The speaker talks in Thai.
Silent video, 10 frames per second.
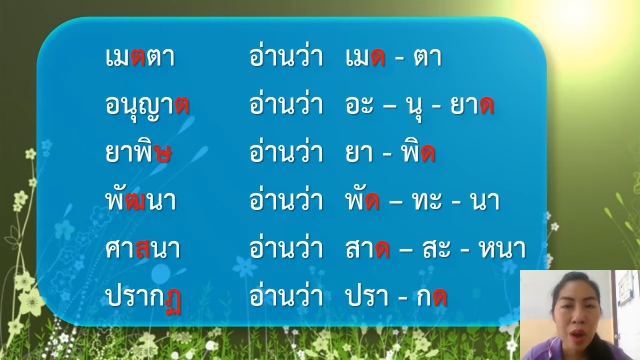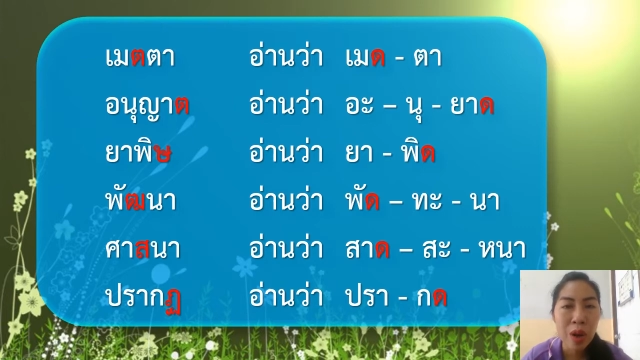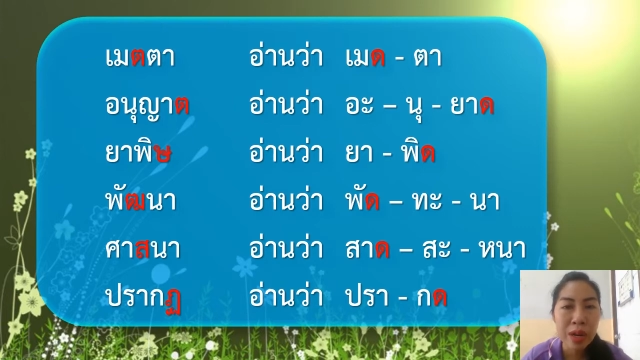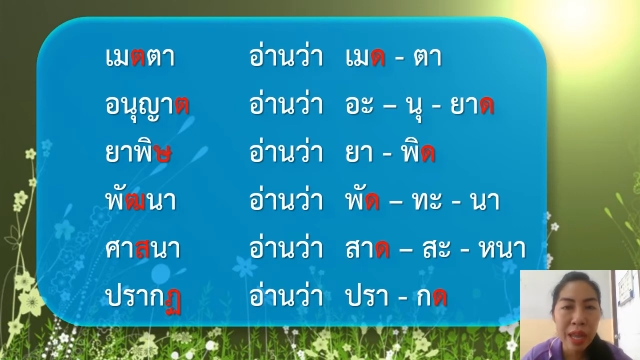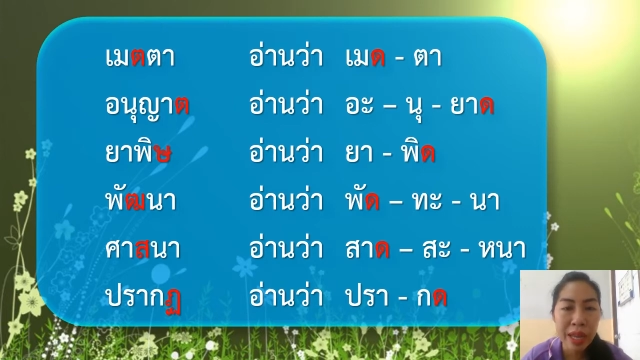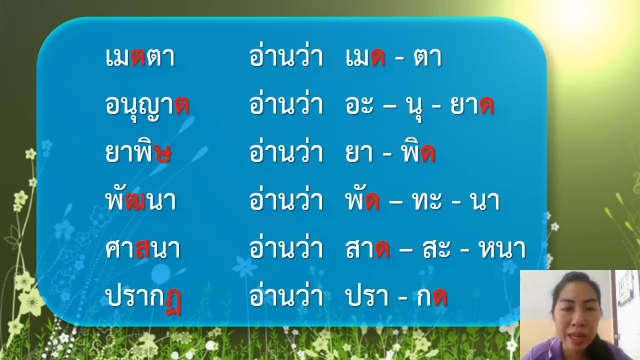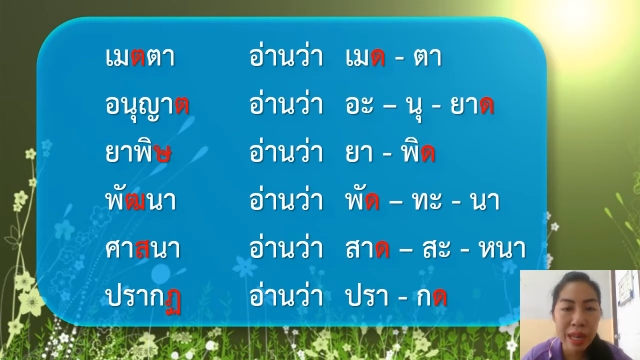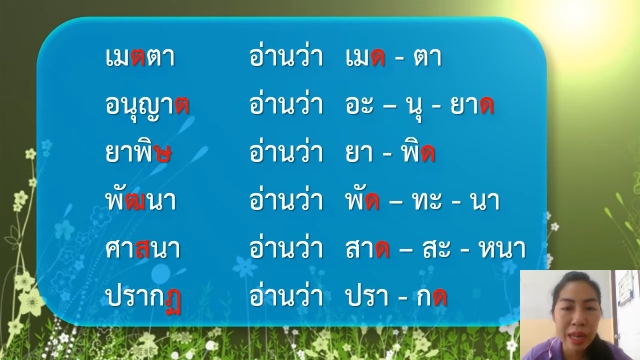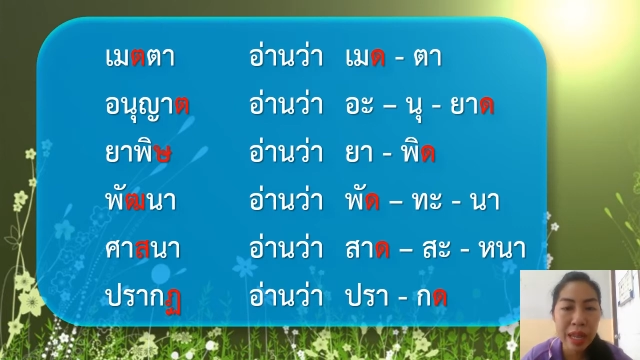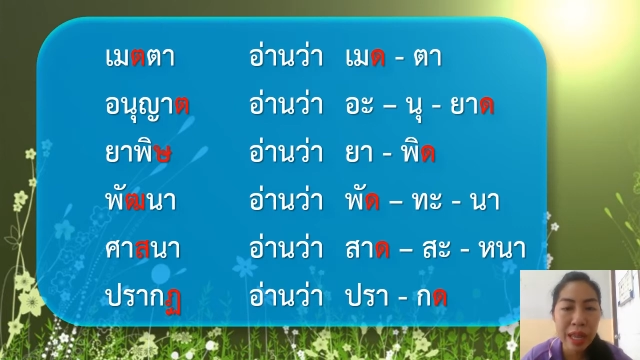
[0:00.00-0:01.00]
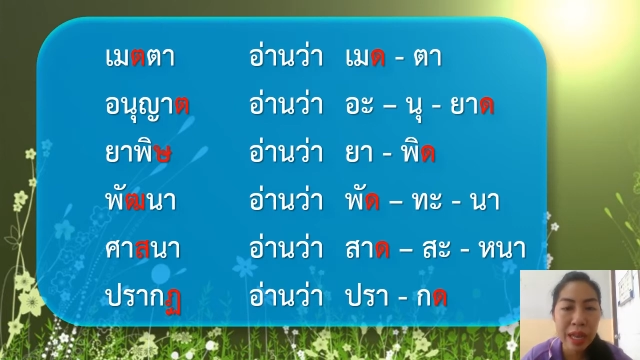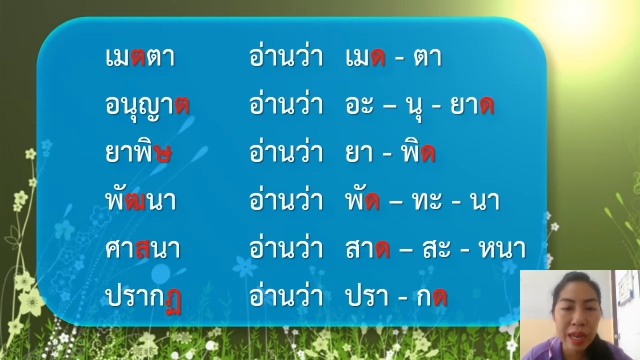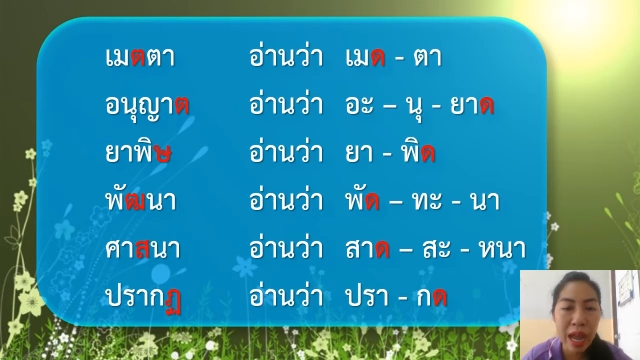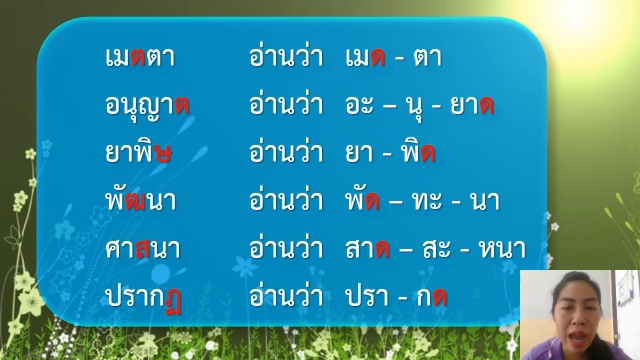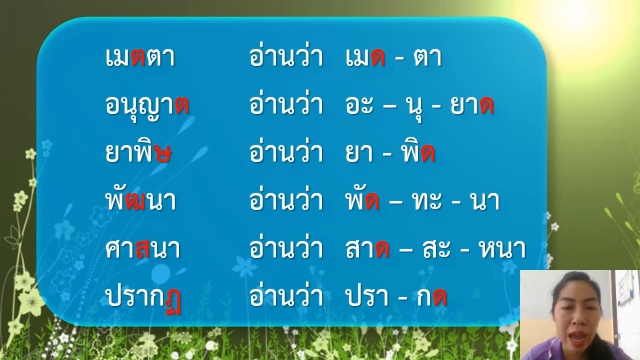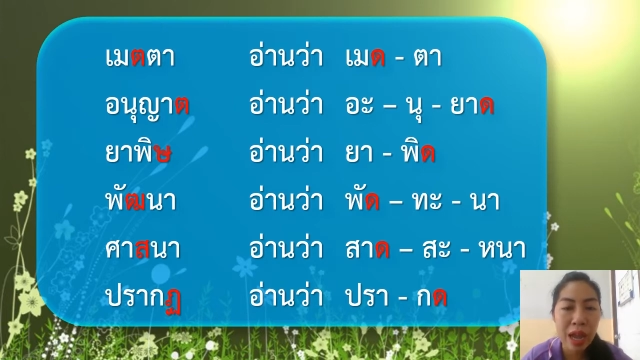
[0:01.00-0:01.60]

อเด็กนั่นเองค่ะ